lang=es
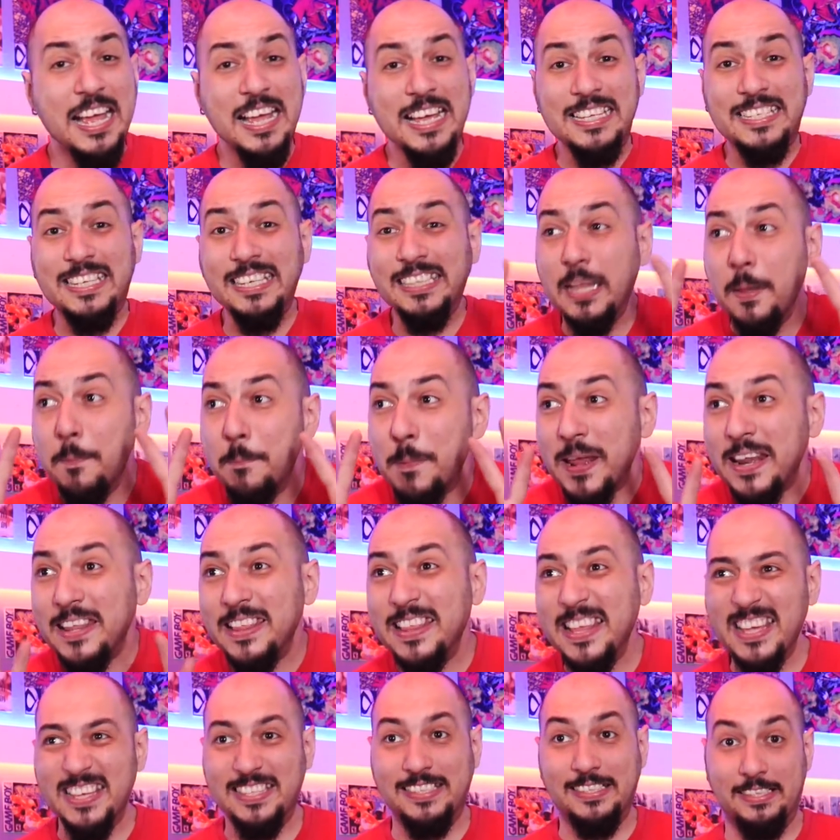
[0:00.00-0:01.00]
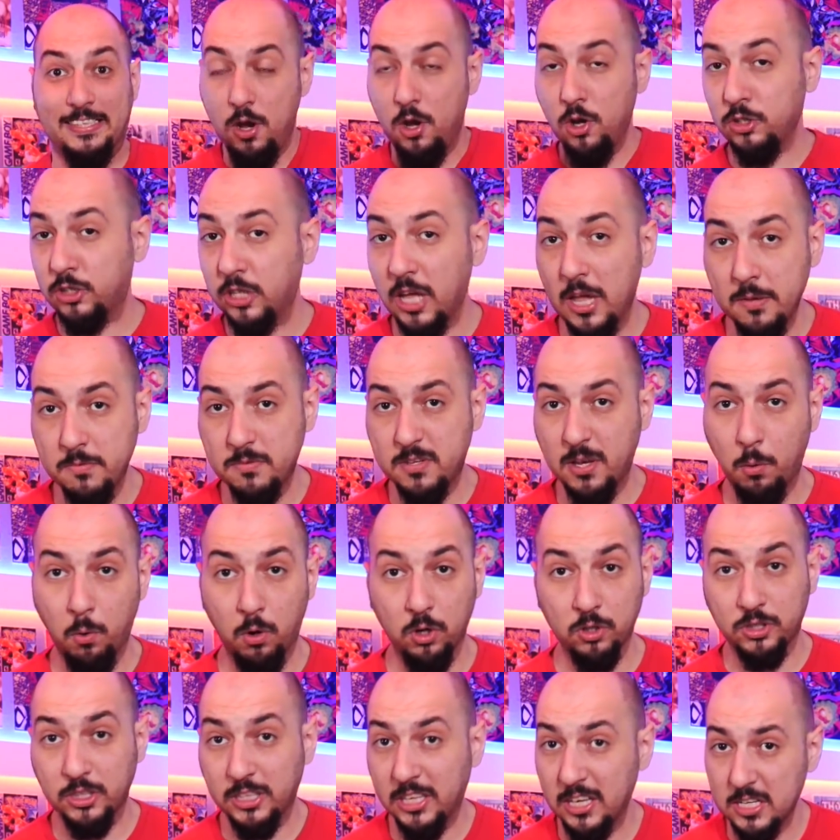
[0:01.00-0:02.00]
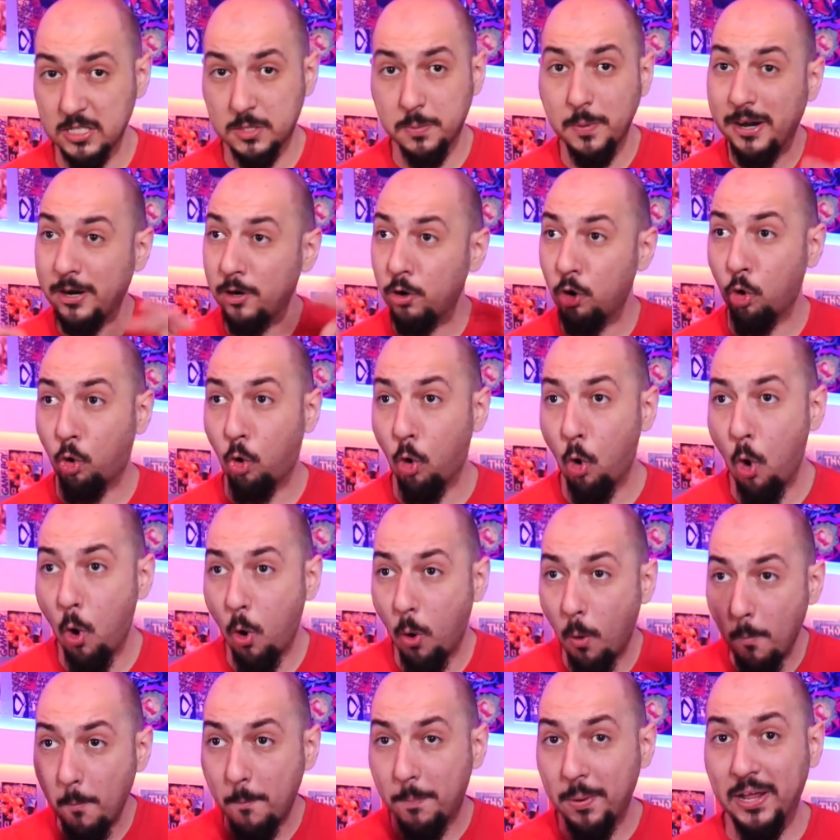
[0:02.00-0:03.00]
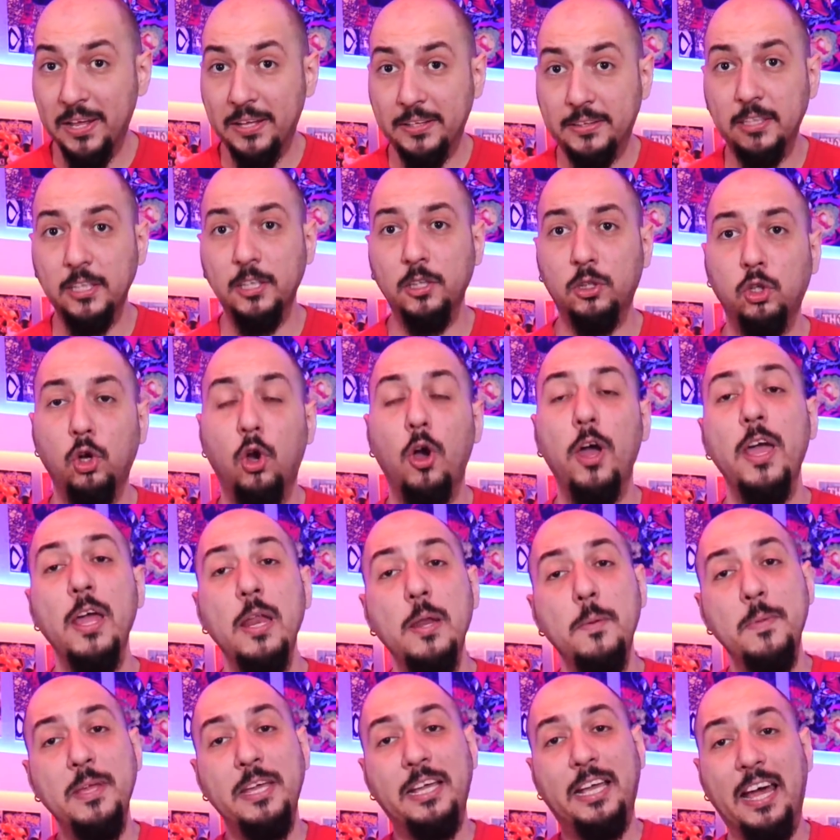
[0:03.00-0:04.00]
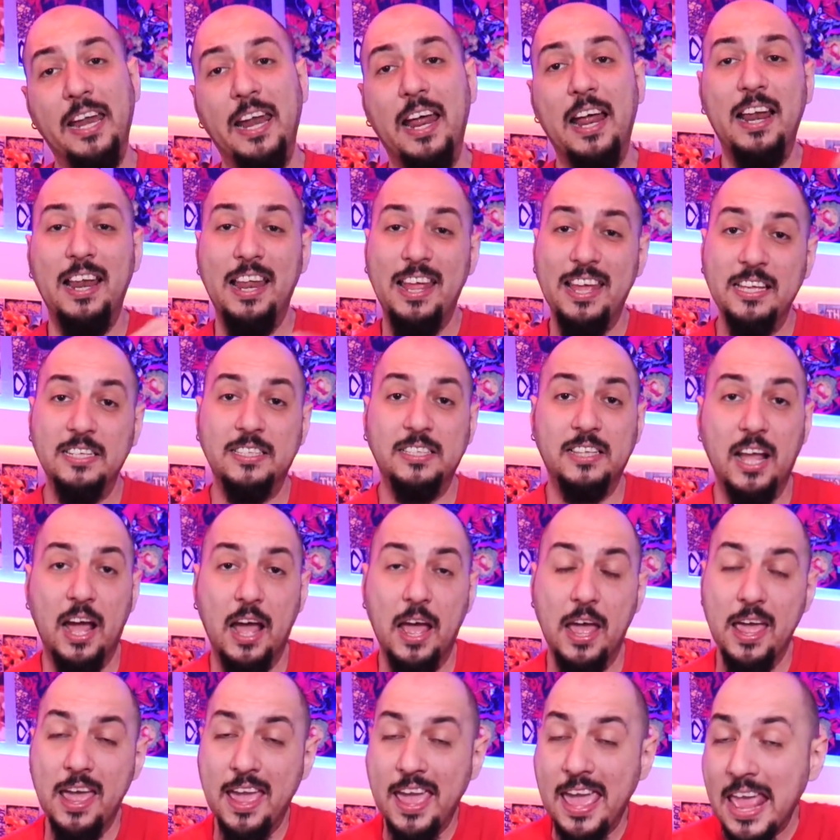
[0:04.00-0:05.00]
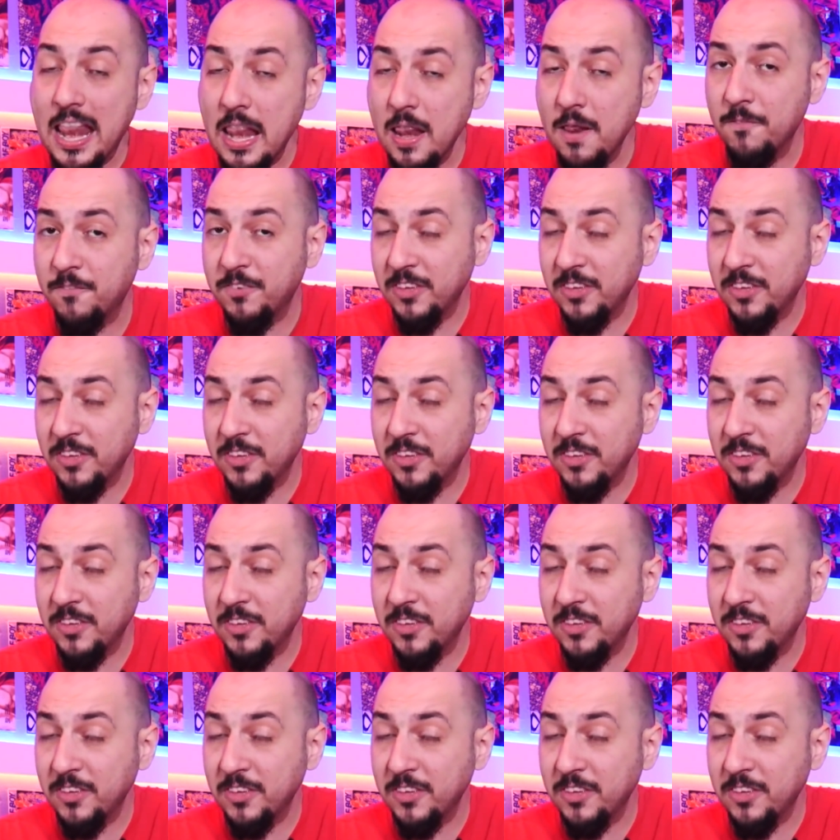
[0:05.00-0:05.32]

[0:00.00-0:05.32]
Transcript: Si te perdiste los Games Awards, si quieres verlo completito, en mi canal está el